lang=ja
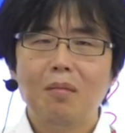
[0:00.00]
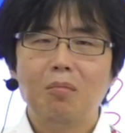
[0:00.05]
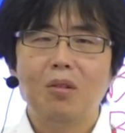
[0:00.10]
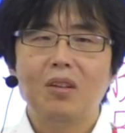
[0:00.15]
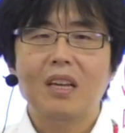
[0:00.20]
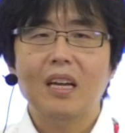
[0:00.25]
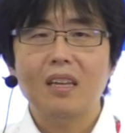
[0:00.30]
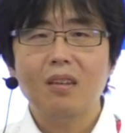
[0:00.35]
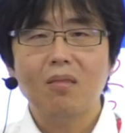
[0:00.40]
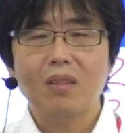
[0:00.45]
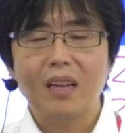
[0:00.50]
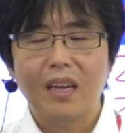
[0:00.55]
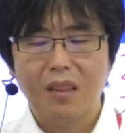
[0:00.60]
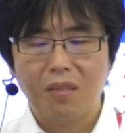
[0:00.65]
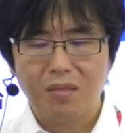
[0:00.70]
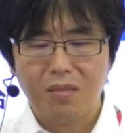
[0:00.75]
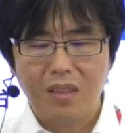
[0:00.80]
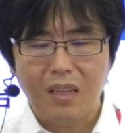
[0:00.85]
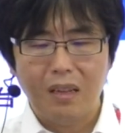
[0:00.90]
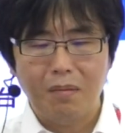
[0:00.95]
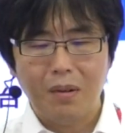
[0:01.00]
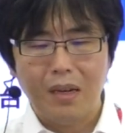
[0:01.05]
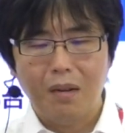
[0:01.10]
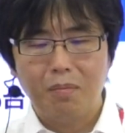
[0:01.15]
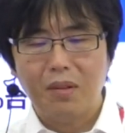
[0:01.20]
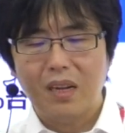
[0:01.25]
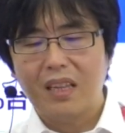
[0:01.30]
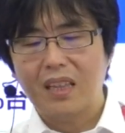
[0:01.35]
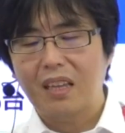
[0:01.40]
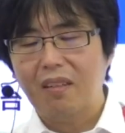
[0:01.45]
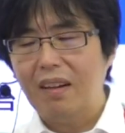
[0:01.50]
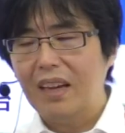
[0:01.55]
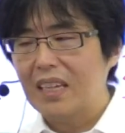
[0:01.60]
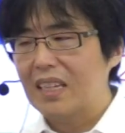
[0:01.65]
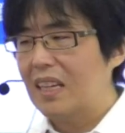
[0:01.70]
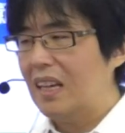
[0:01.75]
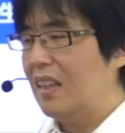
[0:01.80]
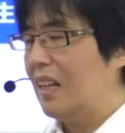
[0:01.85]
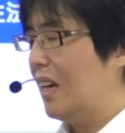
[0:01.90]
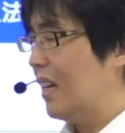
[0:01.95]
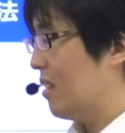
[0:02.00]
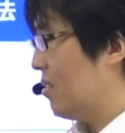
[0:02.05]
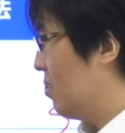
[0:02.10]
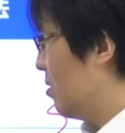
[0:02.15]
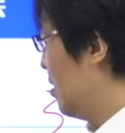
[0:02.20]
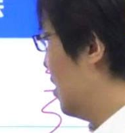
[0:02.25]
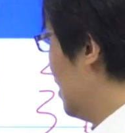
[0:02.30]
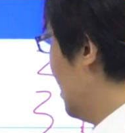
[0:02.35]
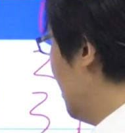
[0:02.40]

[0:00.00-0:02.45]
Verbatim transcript: もう内容以外のことでまあブレてはいけないと、